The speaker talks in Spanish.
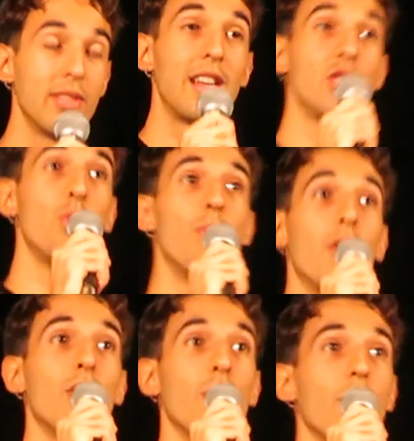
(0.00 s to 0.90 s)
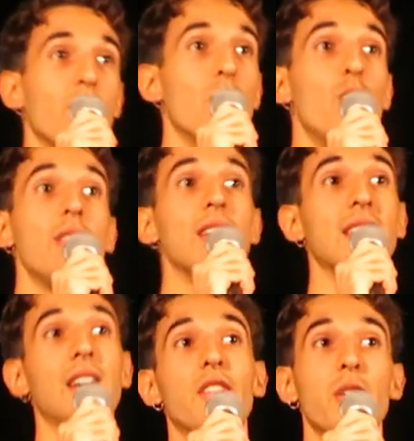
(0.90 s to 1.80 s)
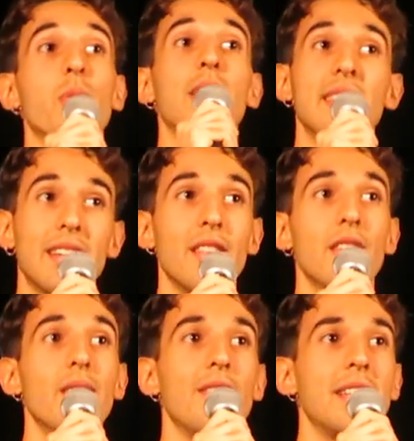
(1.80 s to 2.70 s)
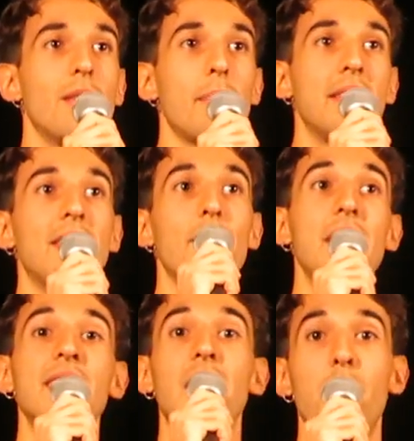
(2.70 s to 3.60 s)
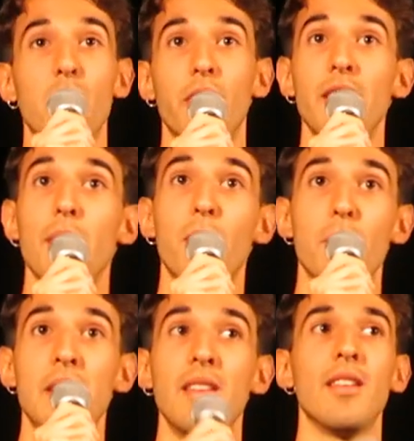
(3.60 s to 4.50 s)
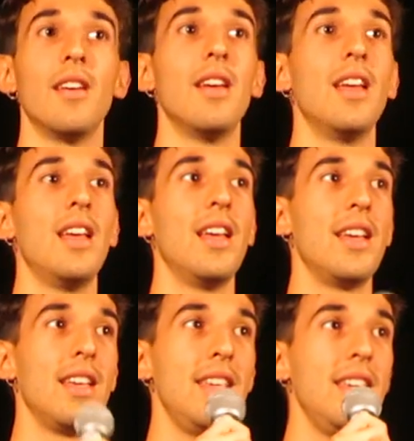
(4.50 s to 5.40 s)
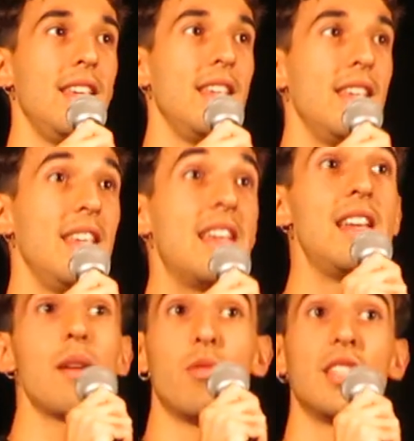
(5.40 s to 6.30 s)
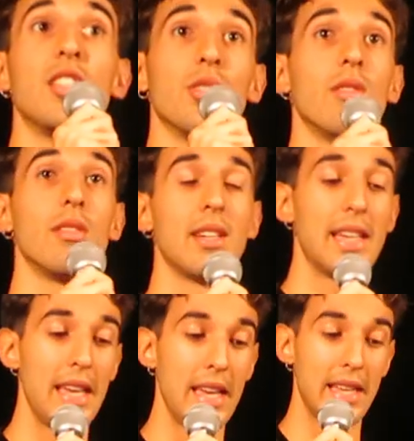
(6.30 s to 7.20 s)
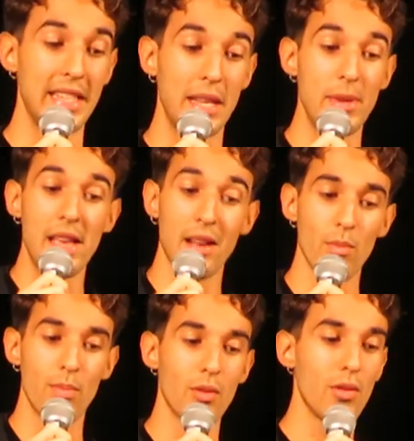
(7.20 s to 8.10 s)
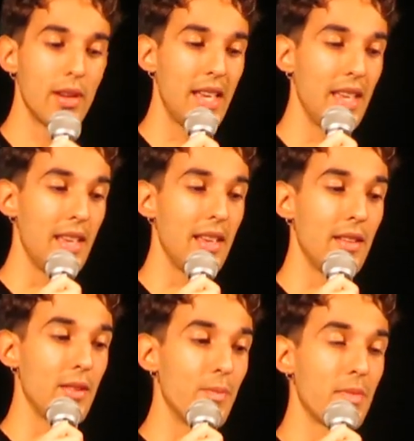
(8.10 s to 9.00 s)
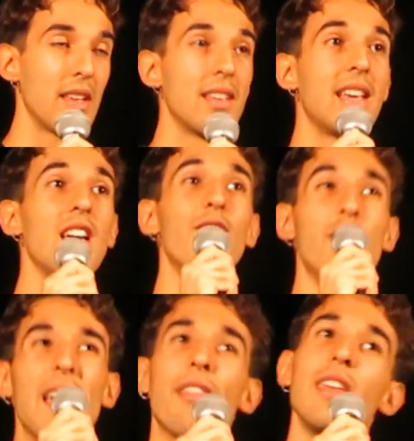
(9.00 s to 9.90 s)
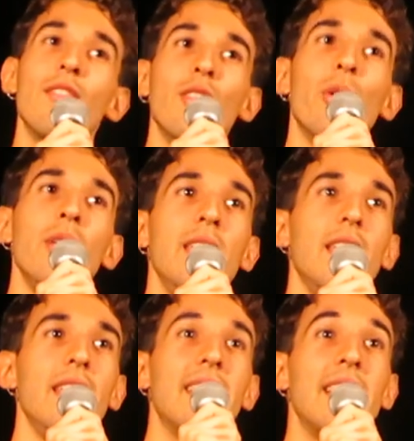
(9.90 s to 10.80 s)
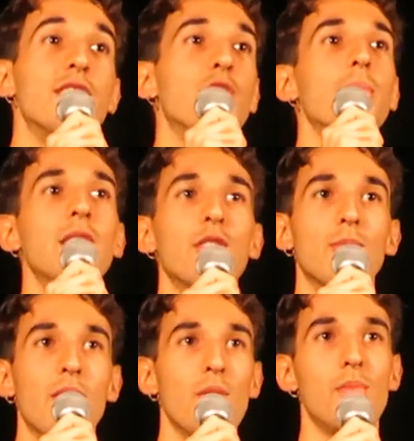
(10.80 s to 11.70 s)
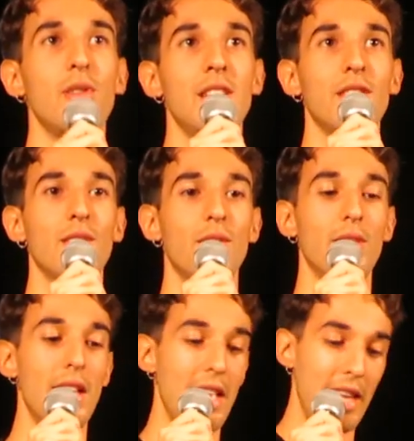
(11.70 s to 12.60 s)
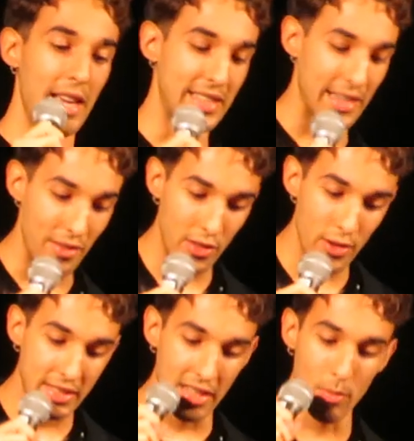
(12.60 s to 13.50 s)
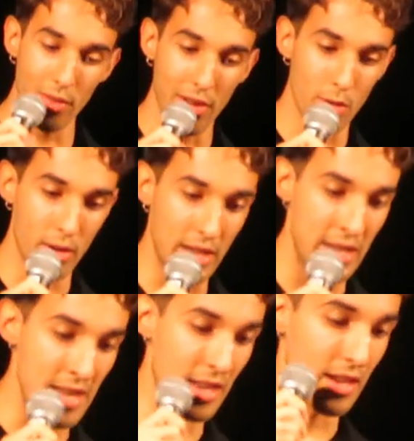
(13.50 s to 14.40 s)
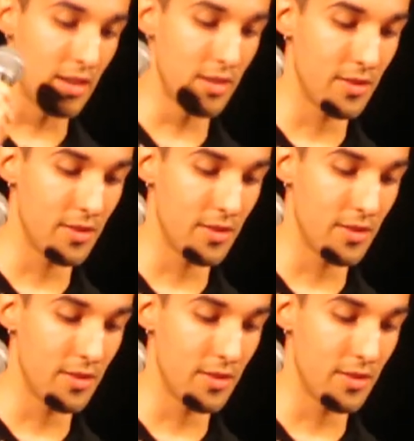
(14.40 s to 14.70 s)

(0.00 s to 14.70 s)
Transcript: contaros un poco cómo hice esta canción, porque esta canción efectivamente también está producida por mí y, quería pues eso, que, se viera un poco qué, fui haciendo y, qué instrumentos van componiendo esta canción. Así que por favor, Daniel,